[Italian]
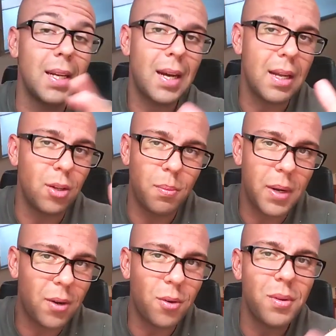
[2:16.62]
ad
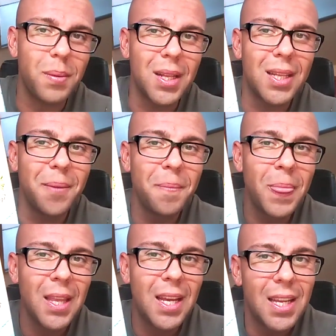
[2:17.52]
opera ovviamente
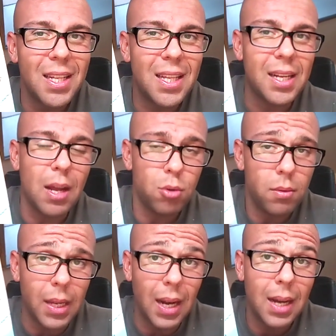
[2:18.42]
di Claudio
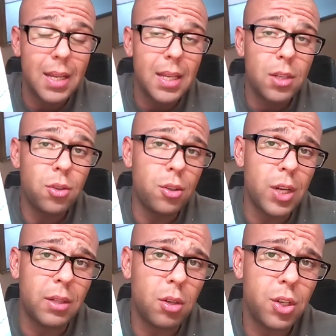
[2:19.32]
Villa.
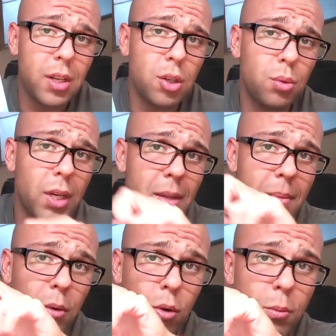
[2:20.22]
Soggetto e sceneggiatura di
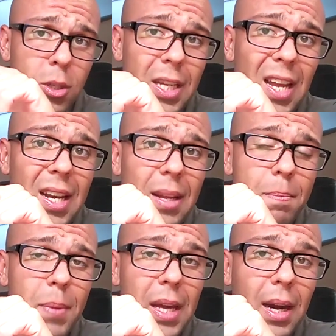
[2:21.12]
Mauro Boselli
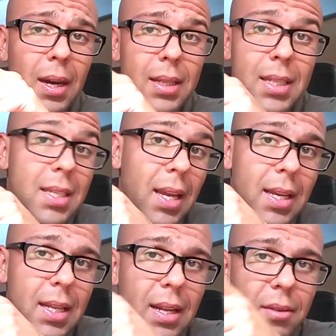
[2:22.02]
per disegni del